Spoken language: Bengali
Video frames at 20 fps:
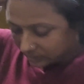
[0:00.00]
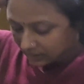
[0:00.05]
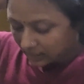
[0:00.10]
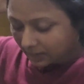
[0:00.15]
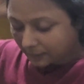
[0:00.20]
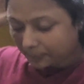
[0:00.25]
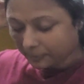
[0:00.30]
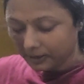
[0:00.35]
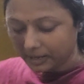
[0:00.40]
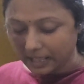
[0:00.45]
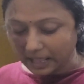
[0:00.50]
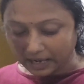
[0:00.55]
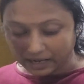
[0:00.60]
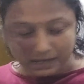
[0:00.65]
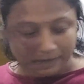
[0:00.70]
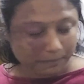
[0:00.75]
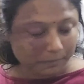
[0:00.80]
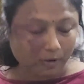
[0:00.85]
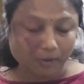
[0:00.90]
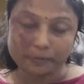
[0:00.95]
তারপরে এক
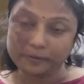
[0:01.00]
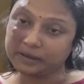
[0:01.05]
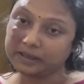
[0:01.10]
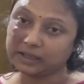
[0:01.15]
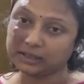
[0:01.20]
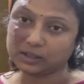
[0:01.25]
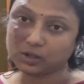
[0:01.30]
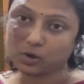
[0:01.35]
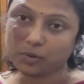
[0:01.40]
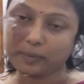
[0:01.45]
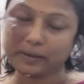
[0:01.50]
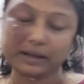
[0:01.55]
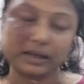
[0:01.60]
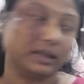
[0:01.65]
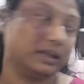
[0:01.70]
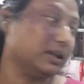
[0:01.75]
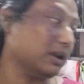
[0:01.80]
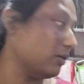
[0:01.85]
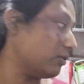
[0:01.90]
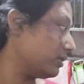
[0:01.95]
কাপ কফি খেতেও পারি
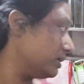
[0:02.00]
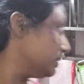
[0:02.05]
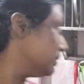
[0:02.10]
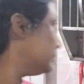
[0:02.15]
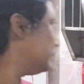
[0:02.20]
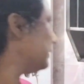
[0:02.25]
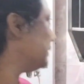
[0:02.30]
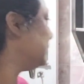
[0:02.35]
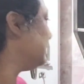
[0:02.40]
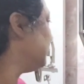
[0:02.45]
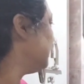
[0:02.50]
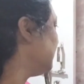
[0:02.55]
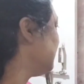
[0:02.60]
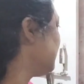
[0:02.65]
নাও খেতে পারি